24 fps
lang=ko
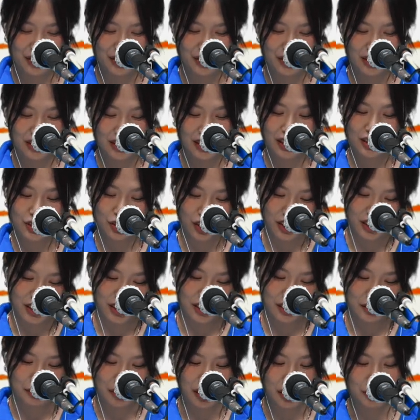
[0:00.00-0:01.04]

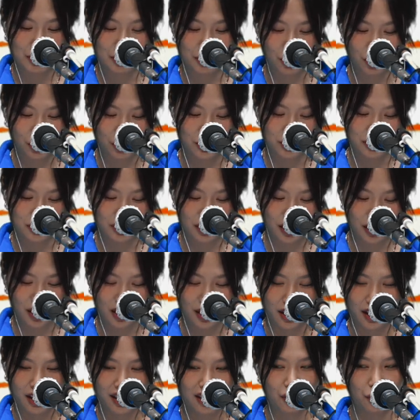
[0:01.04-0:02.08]
친해져야지 마음을 먹었는데
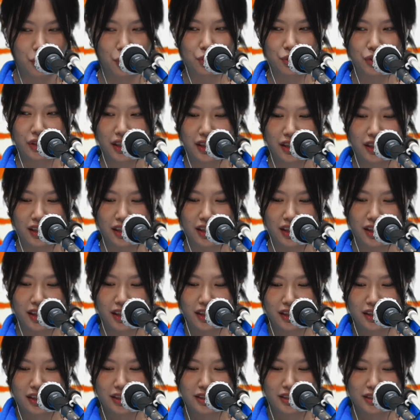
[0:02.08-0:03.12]
어,
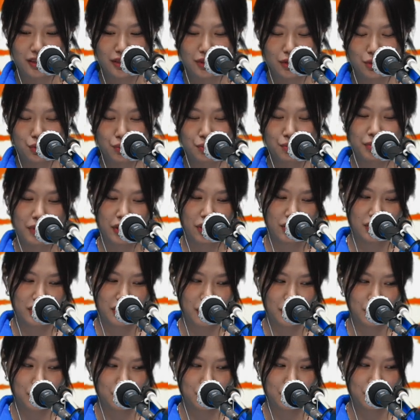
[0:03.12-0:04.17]

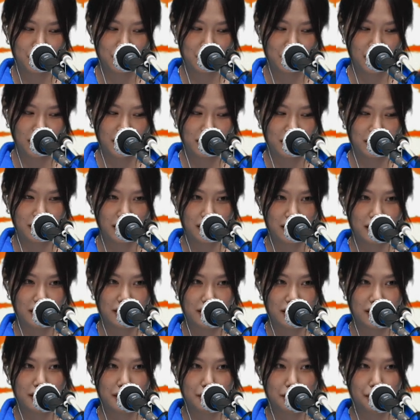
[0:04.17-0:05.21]
운명이게도 딱 그날
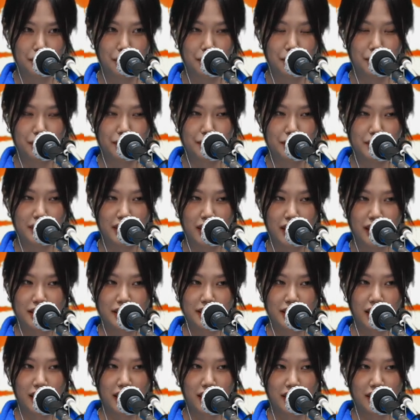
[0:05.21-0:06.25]

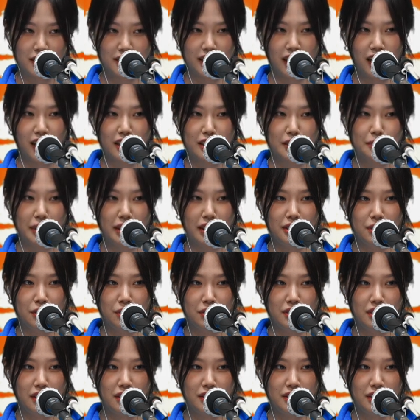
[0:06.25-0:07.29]
책상 자리
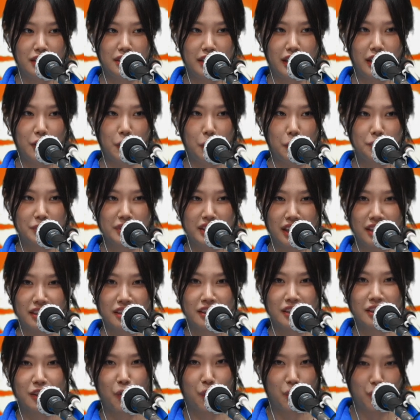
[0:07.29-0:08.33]
배정을 했는데 제
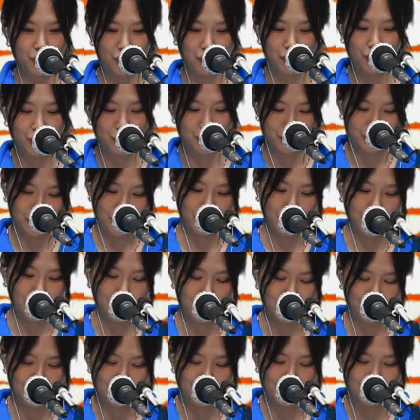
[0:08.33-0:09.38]
옆자리인
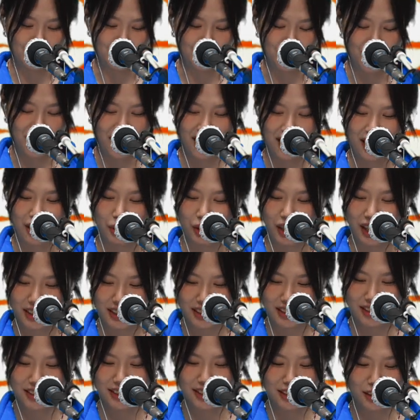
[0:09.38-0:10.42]
거였어요. 그래서 와
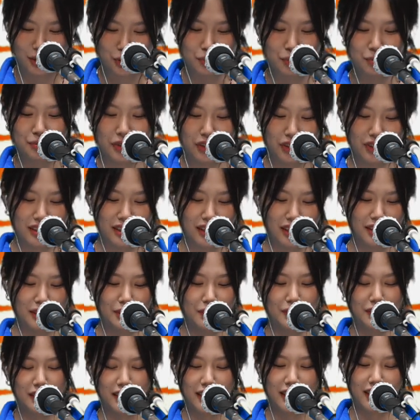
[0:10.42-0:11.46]
진짜 운명이다. 그래서
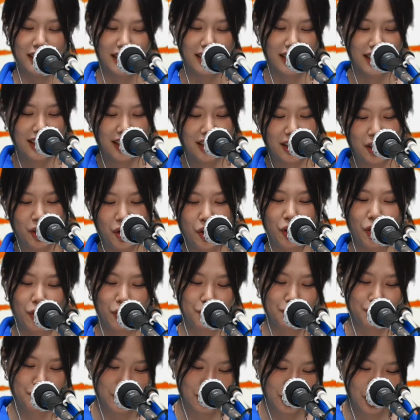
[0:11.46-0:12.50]
제가
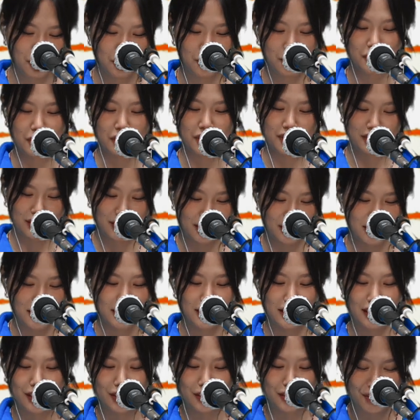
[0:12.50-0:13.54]
엄청
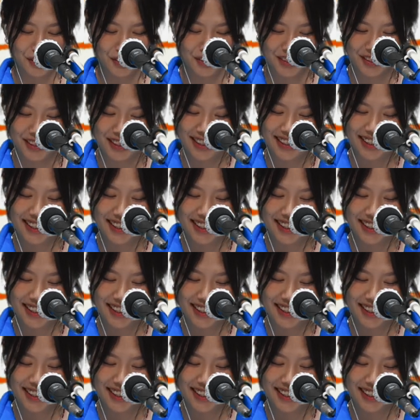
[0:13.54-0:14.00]
들이댔던